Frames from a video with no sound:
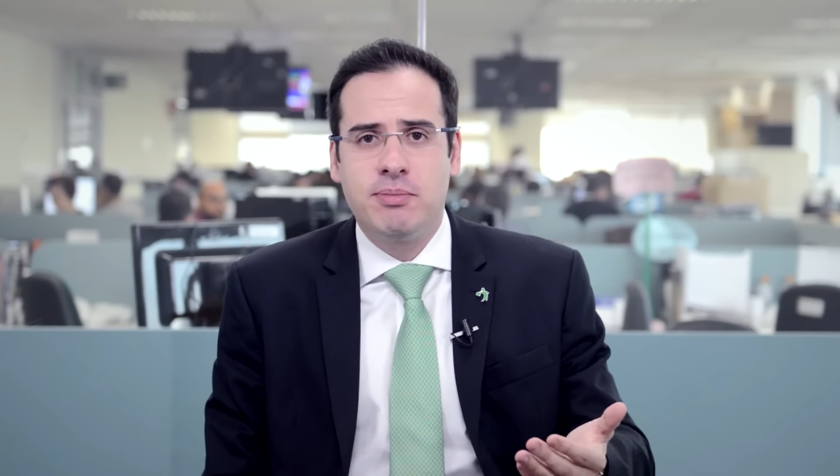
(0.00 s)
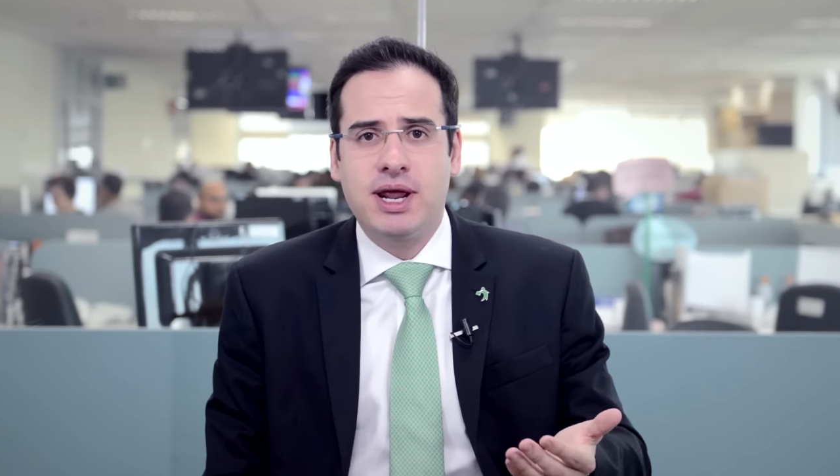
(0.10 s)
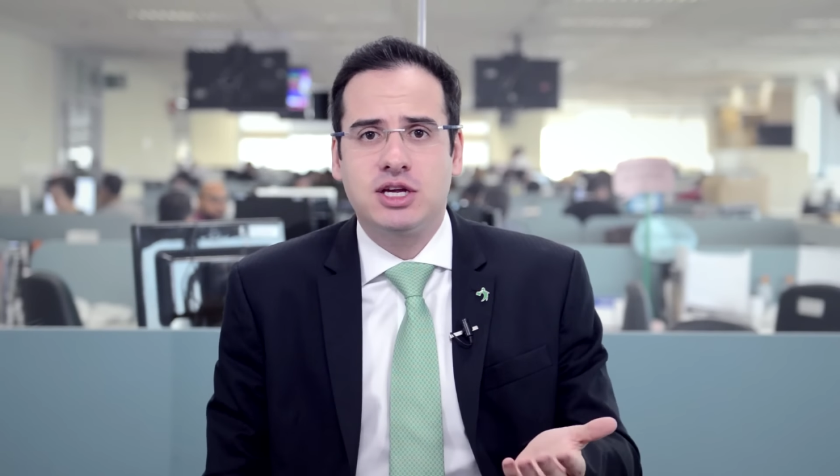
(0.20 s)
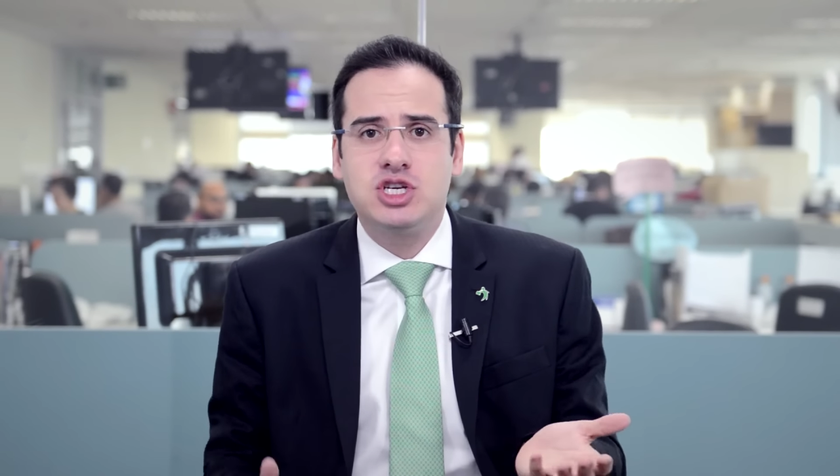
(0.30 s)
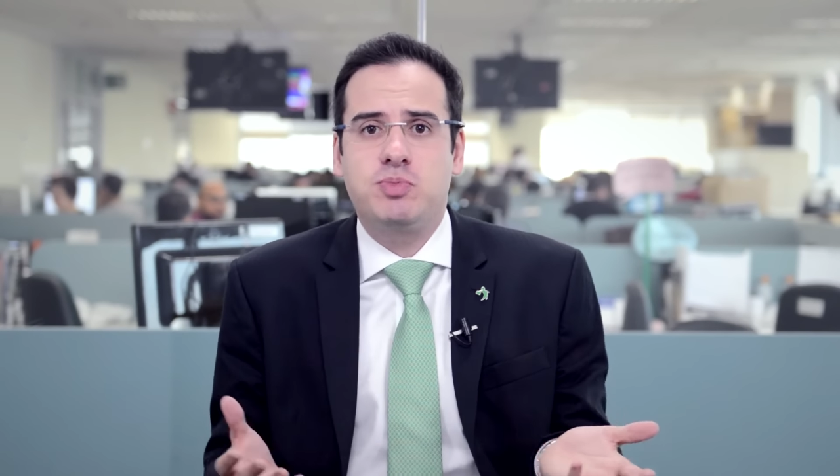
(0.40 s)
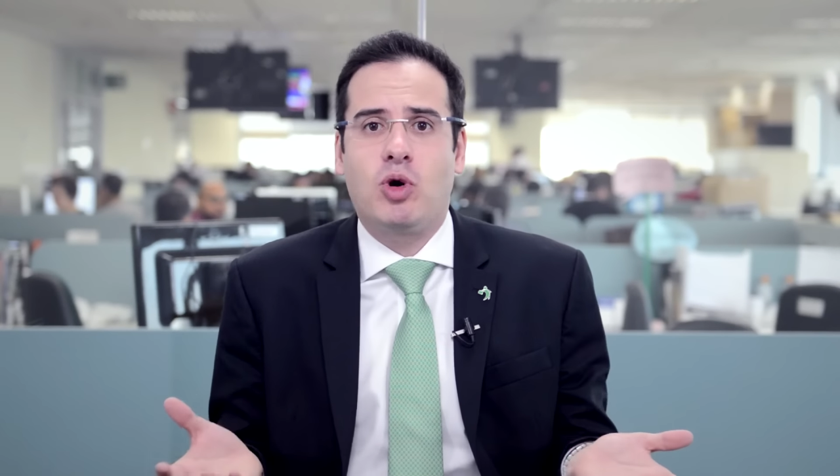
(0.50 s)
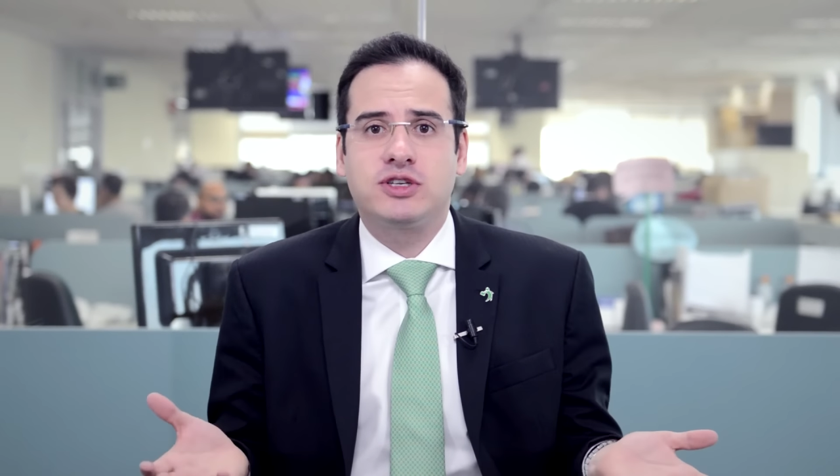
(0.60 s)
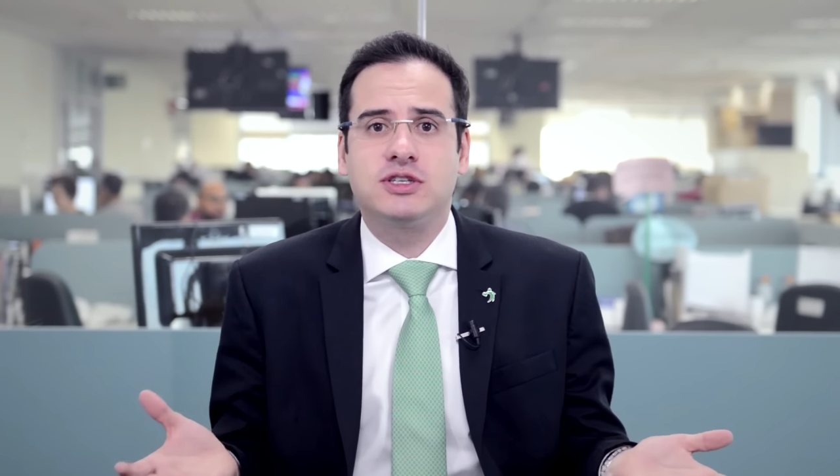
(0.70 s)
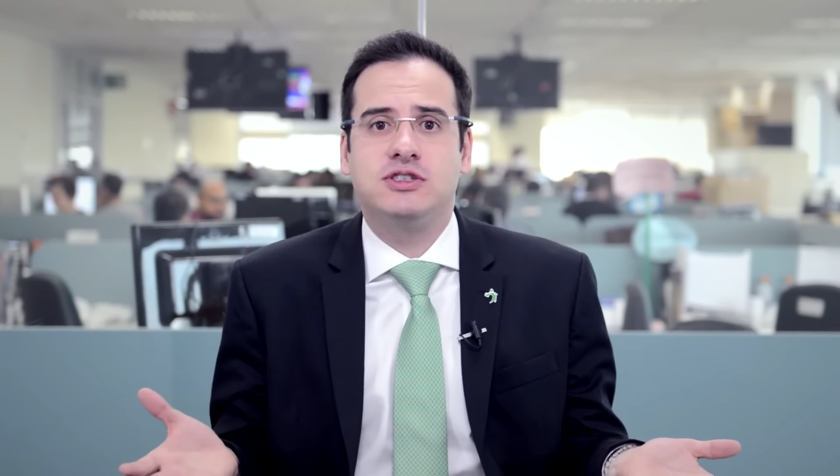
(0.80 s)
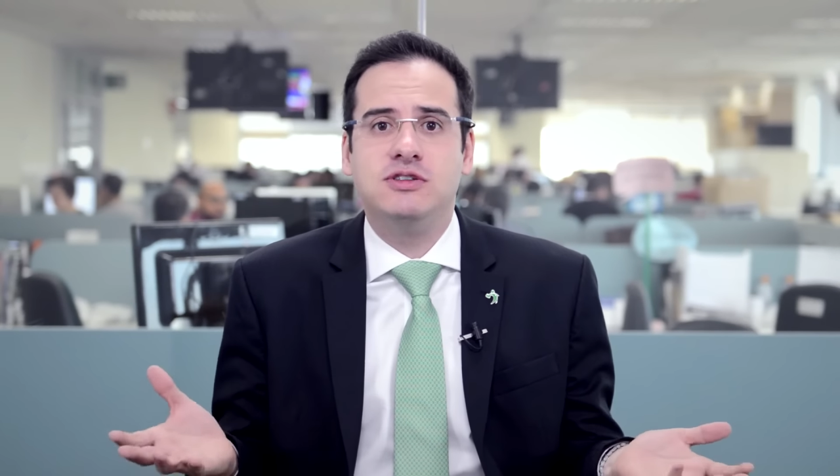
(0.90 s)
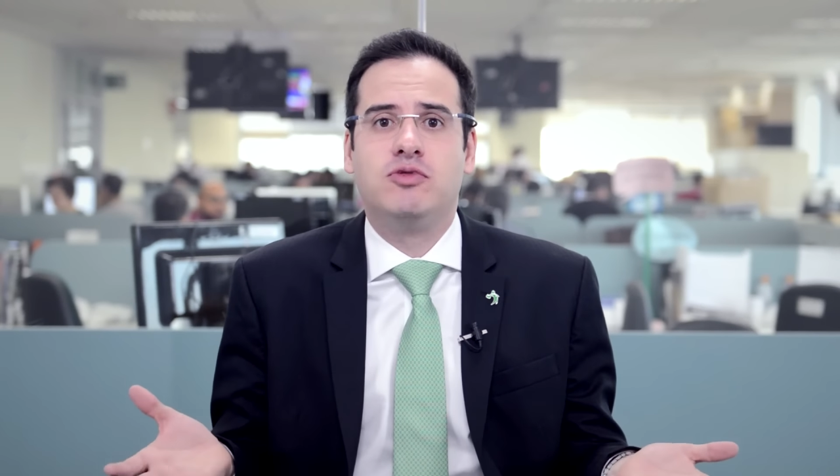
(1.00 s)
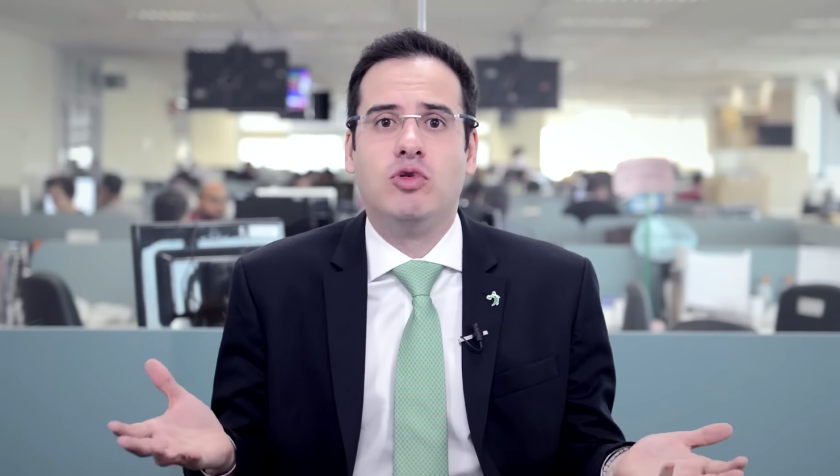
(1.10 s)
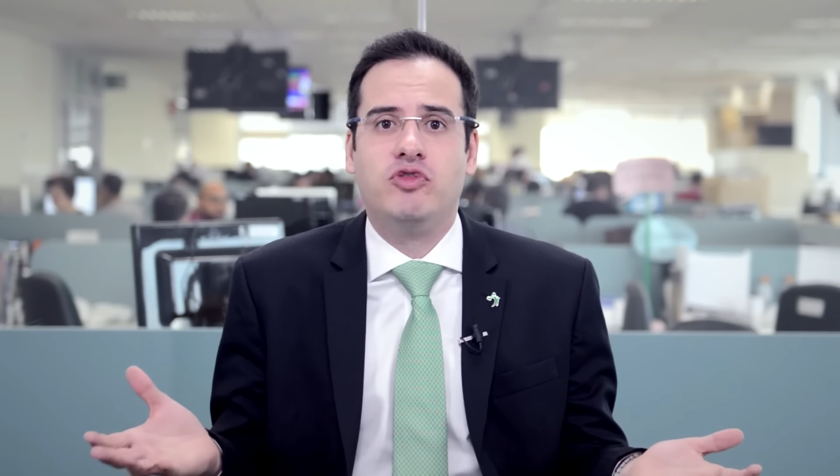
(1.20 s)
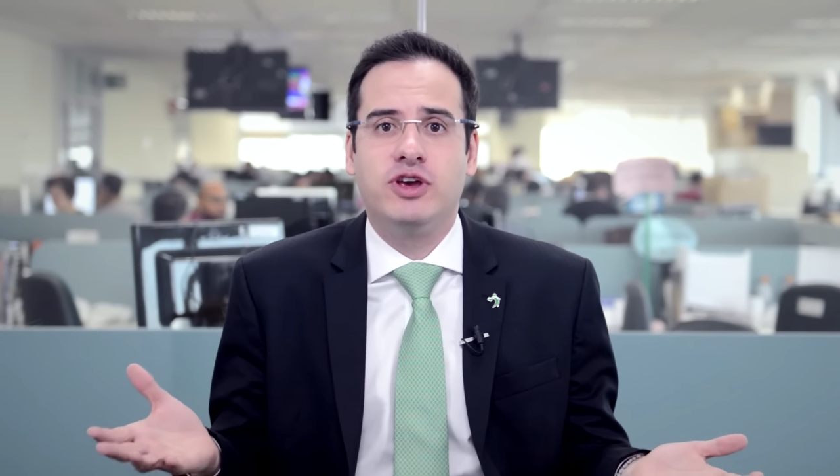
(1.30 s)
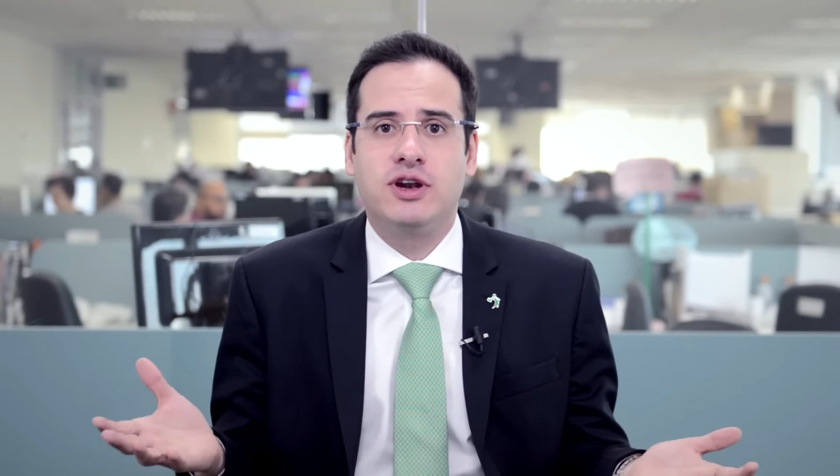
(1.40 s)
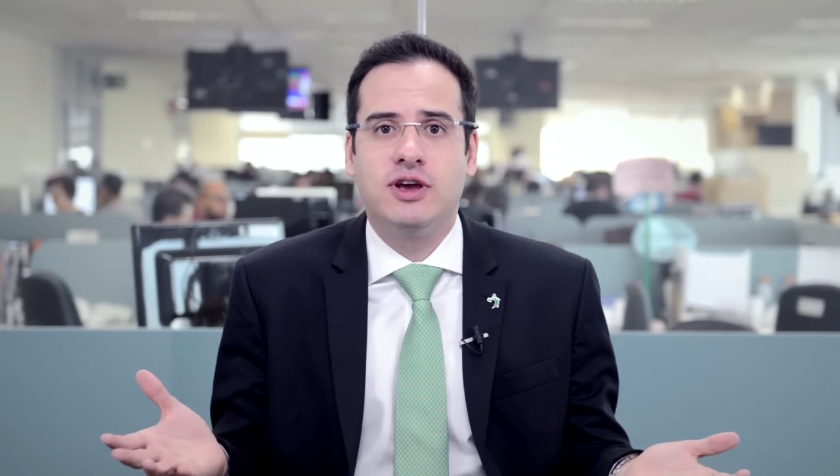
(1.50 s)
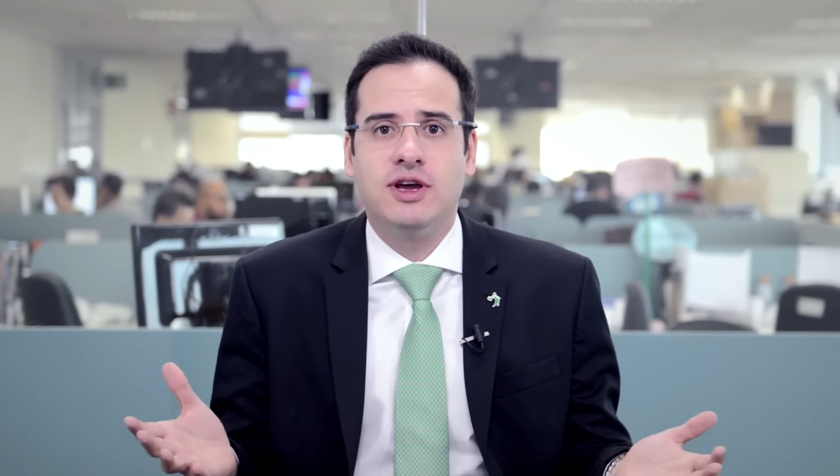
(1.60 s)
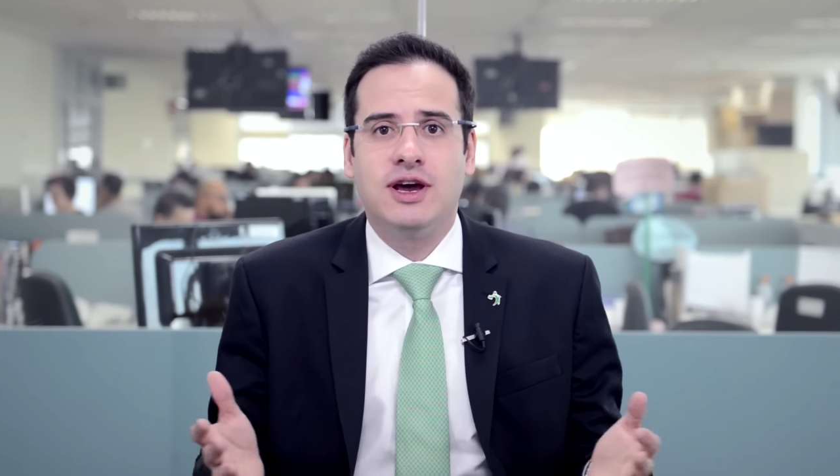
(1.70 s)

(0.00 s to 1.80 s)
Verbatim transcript: para que a gente possa desenvolver